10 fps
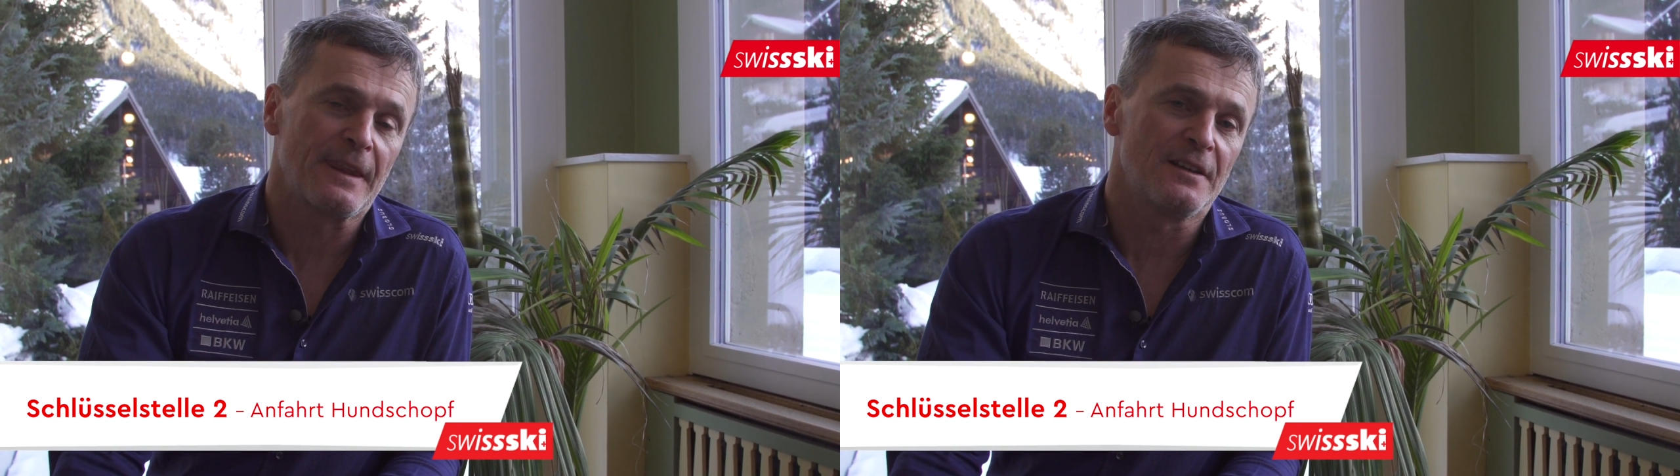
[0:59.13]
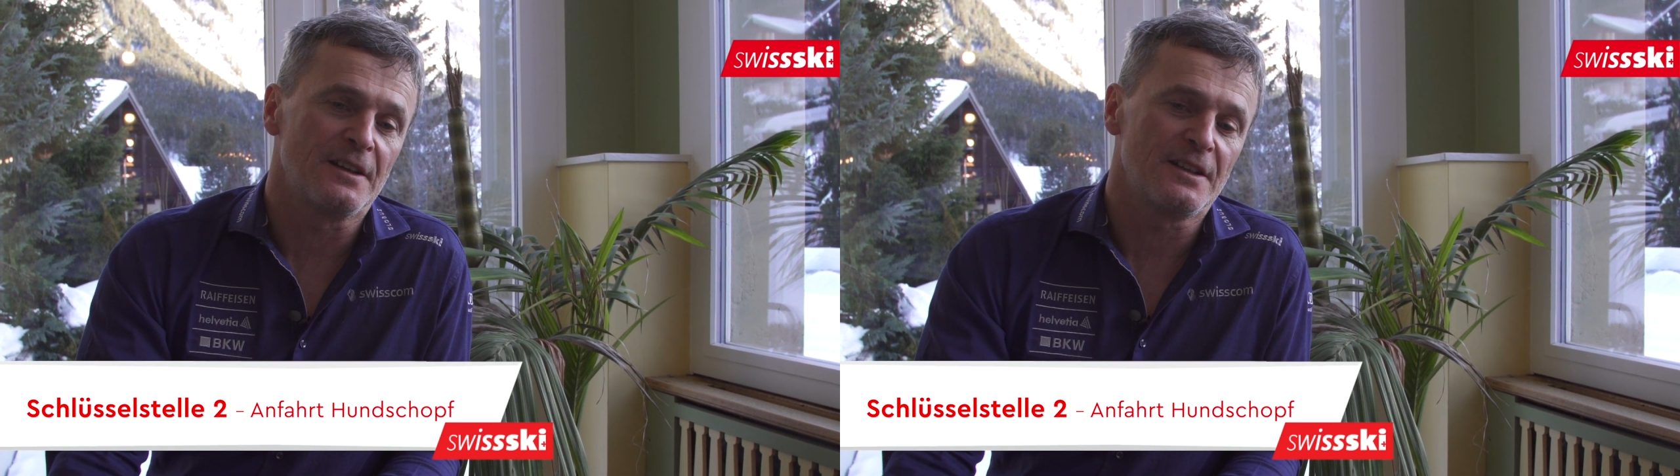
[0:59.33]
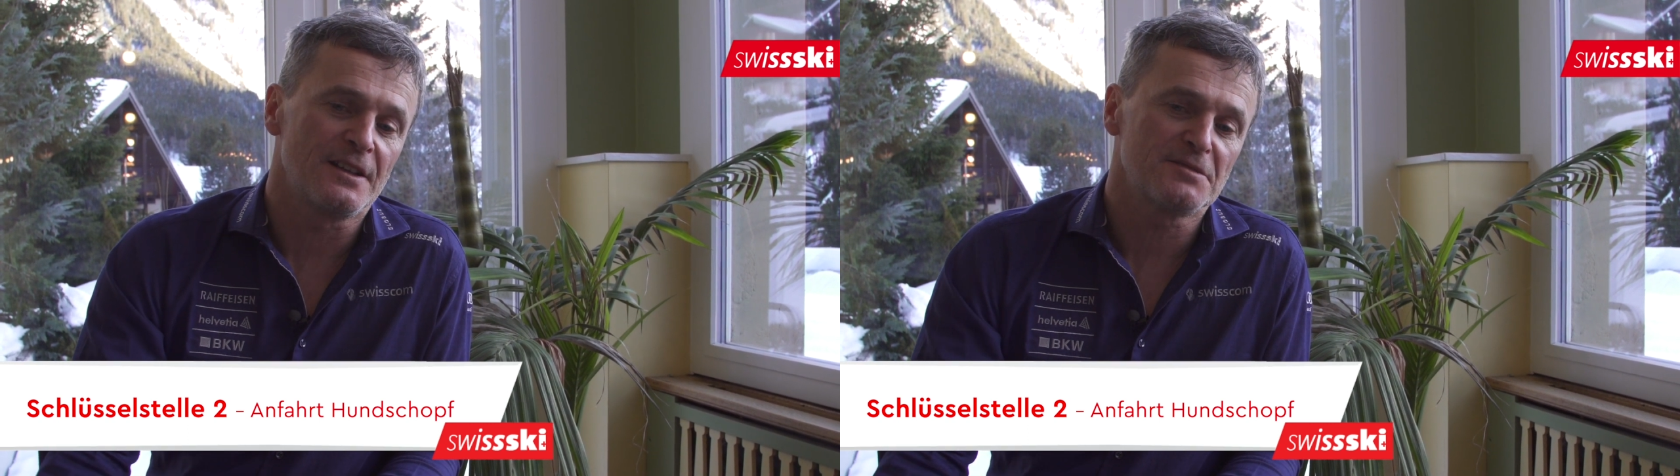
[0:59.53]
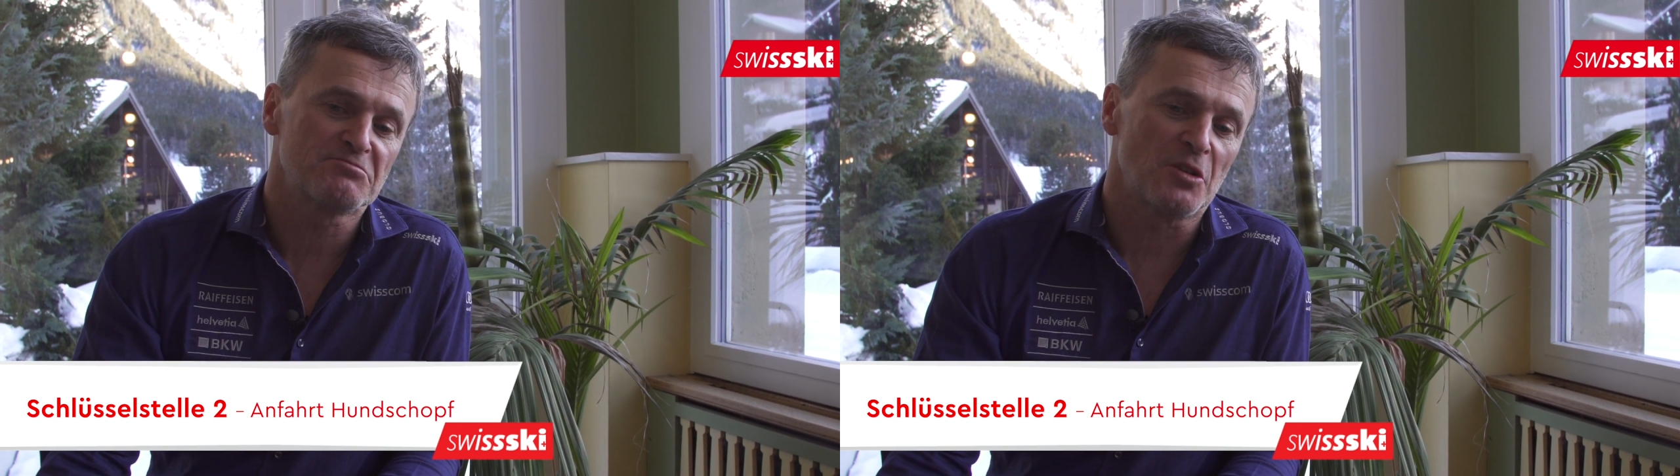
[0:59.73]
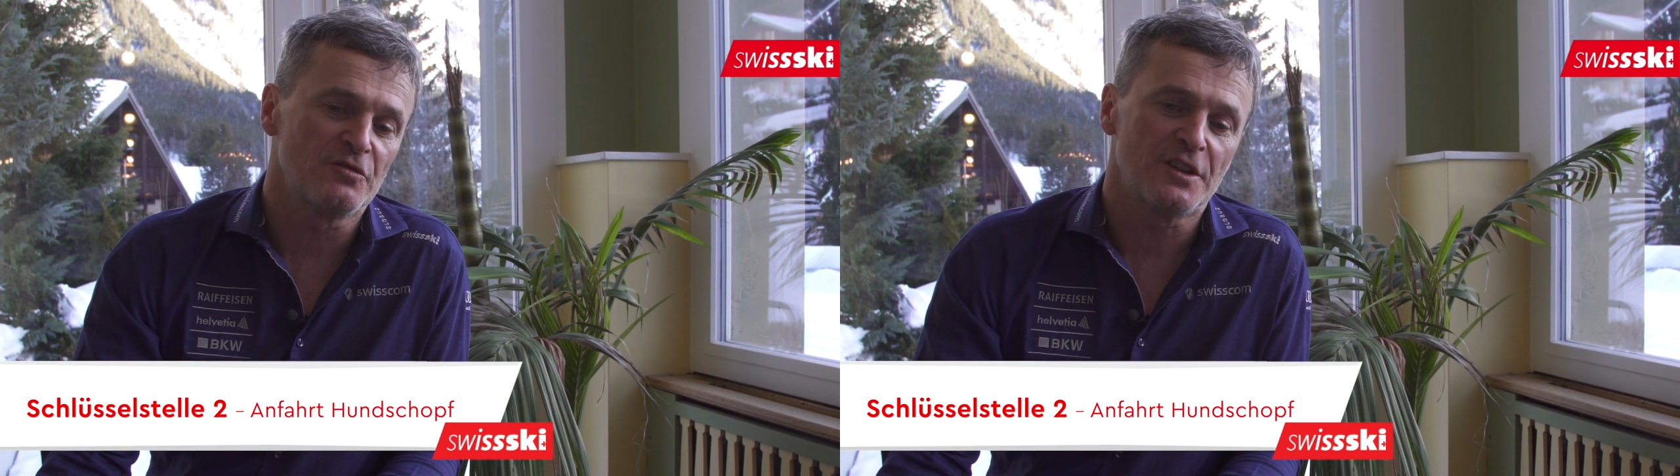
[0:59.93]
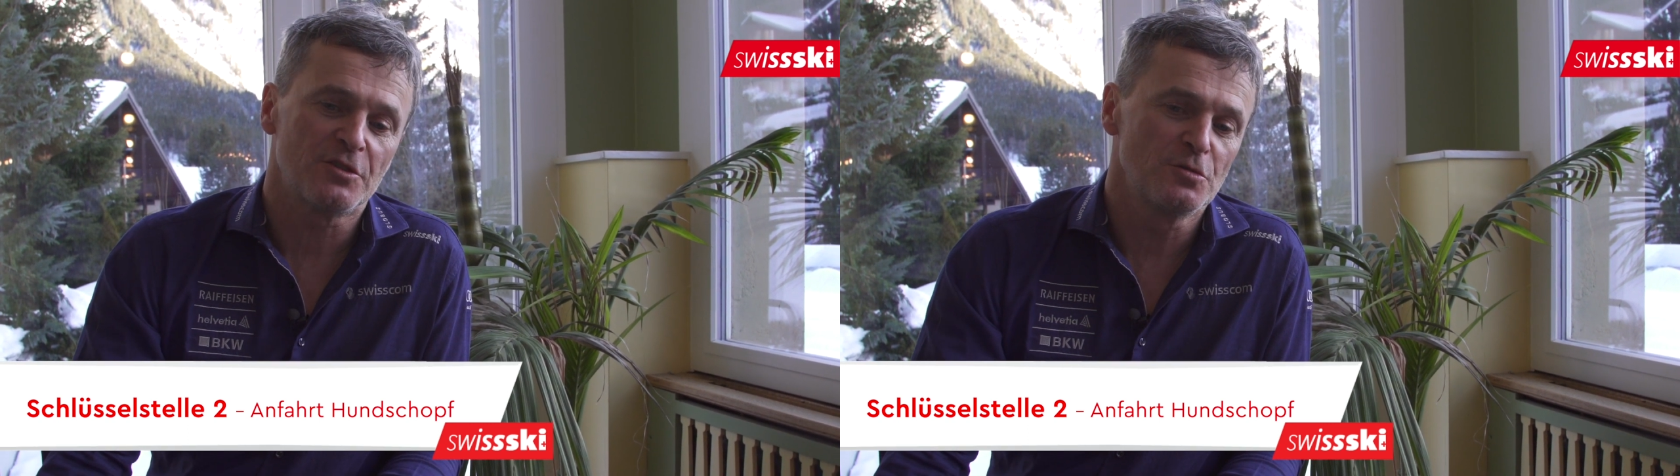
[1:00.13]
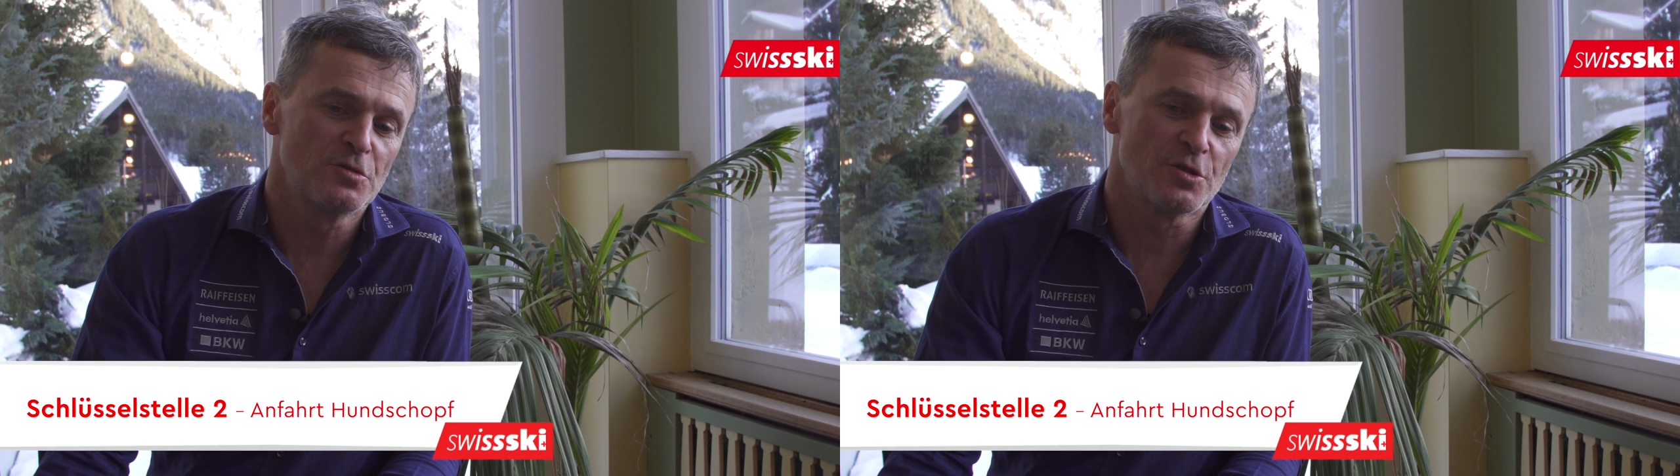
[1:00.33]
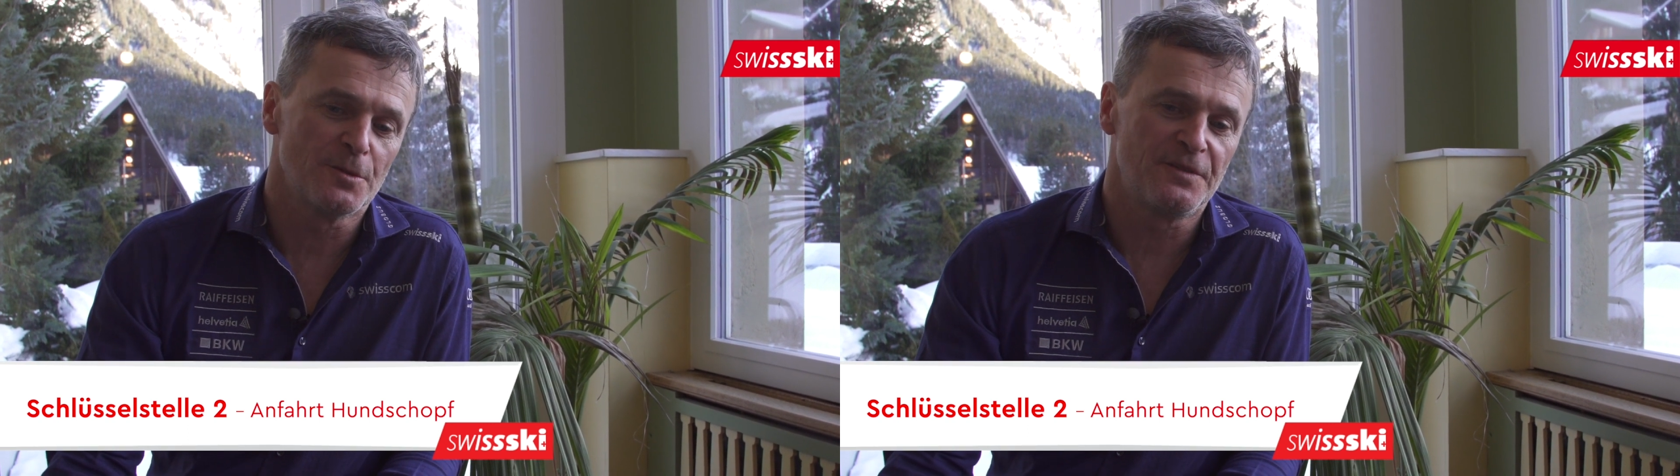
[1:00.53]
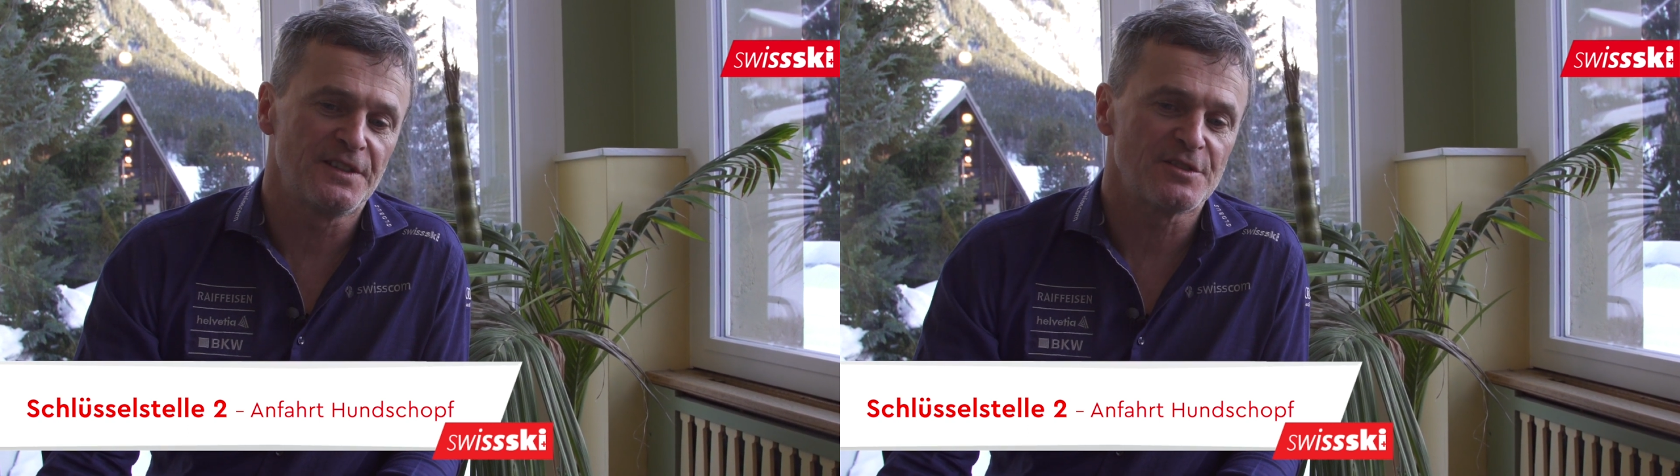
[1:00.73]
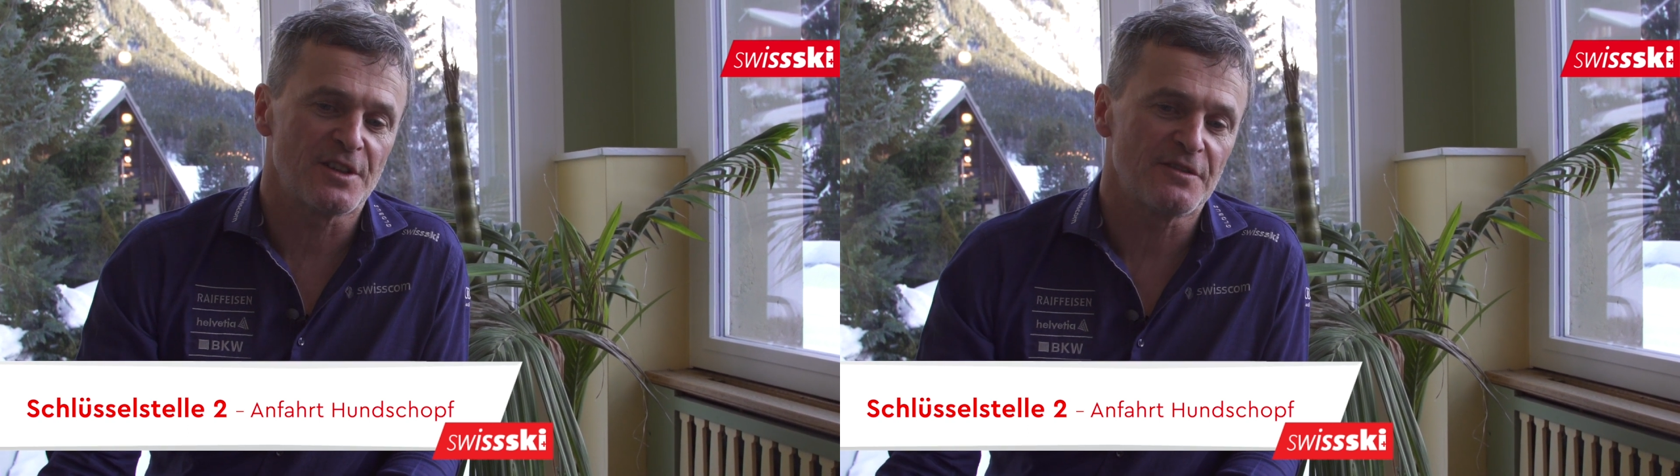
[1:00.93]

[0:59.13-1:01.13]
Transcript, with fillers: Äh, Anfahrt Hundschopf ist